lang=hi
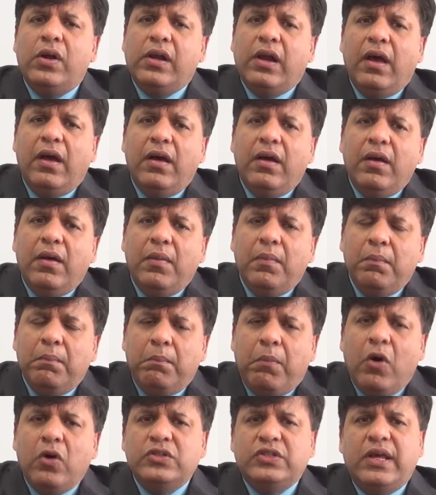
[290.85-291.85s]
और
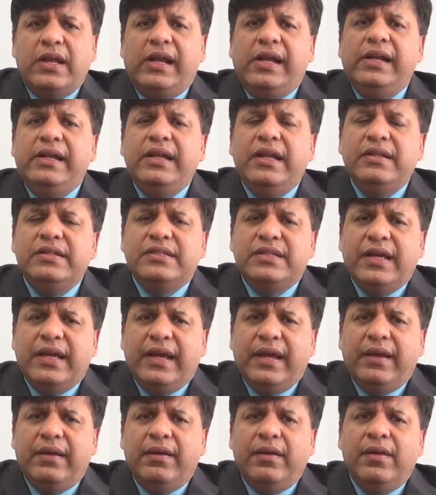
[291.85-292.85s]
बहुत सारे इंडियंस
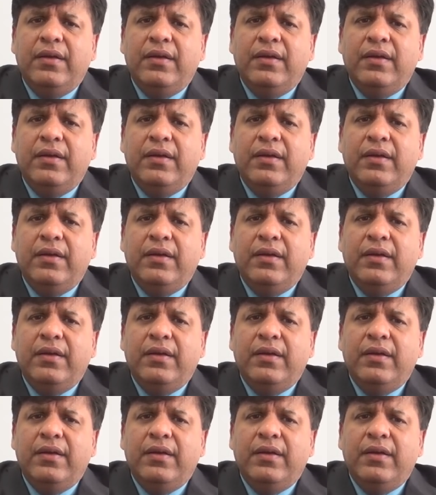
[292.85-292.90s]
हैं